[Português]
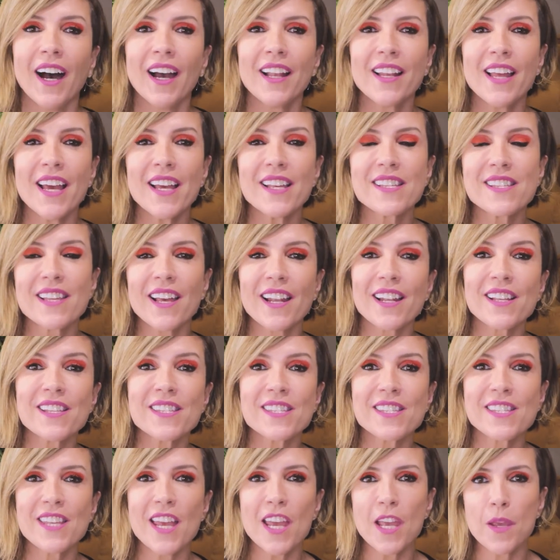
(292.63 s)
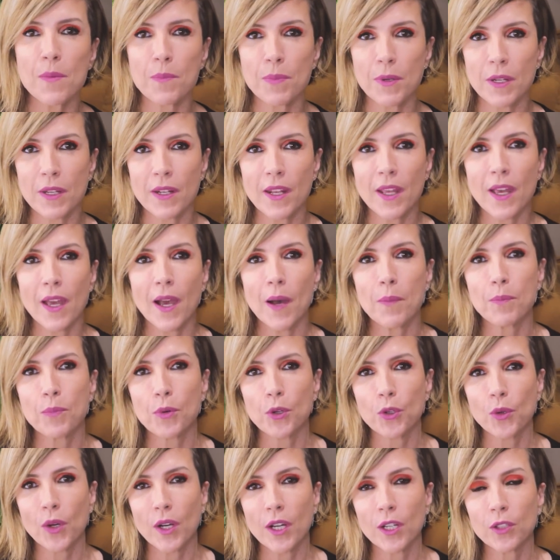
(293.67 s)
Aliás, ela sempre, né,
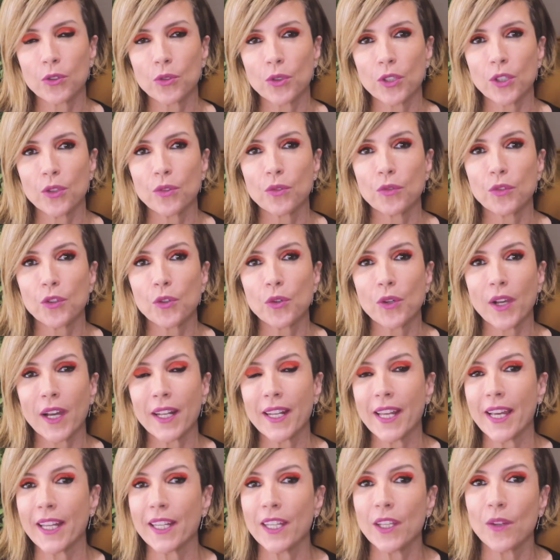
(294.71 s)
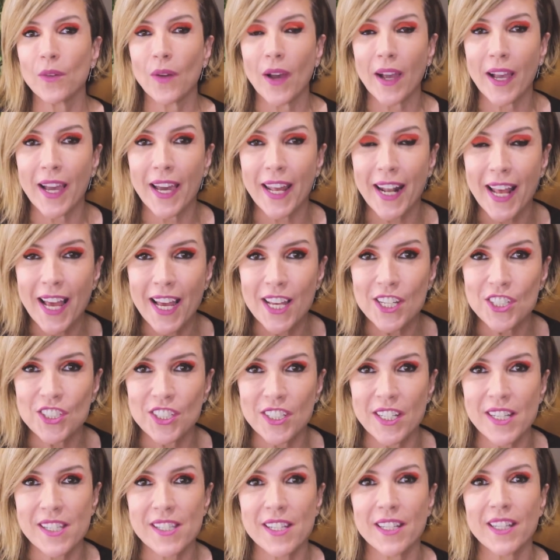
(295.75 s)
apoiou a cantoria do filho Canarinho. A
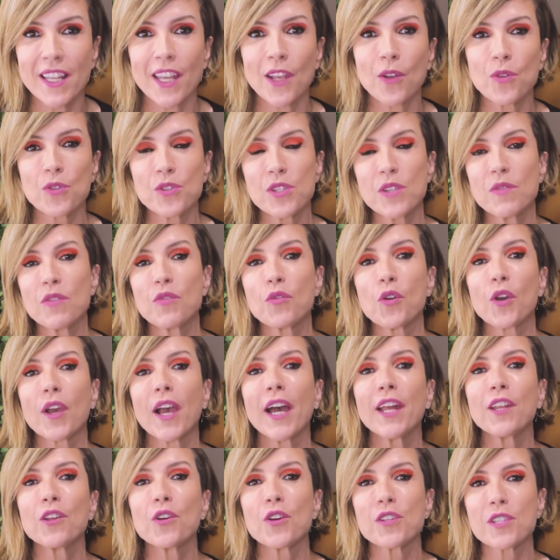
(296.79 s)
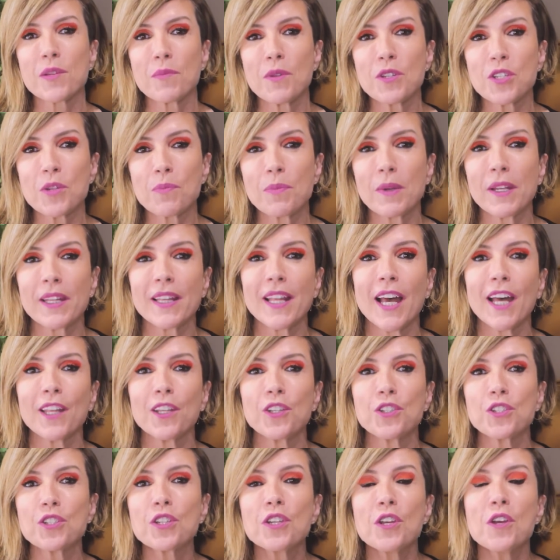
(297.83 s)
garagem, essa daí, inclusive, foi carinhosamente
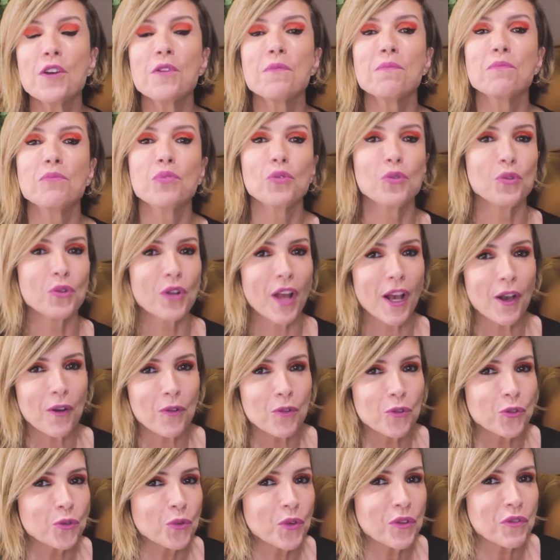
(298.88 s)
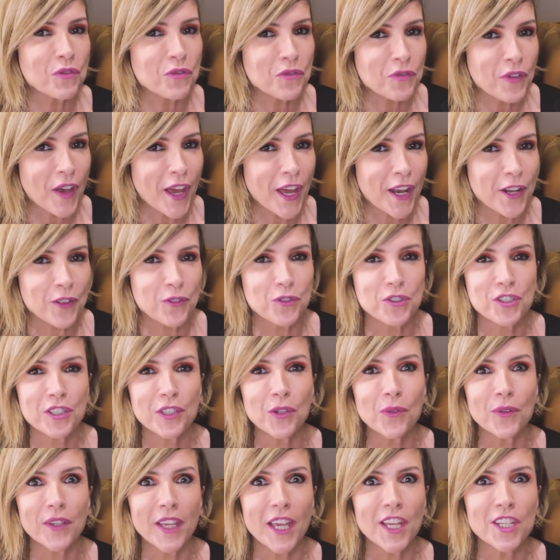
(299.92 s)
apelidada de buraco do inferno, de
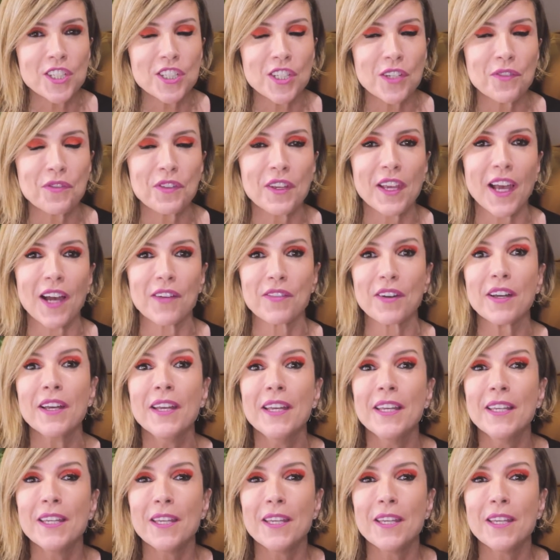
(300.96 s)
tão quente que ficava.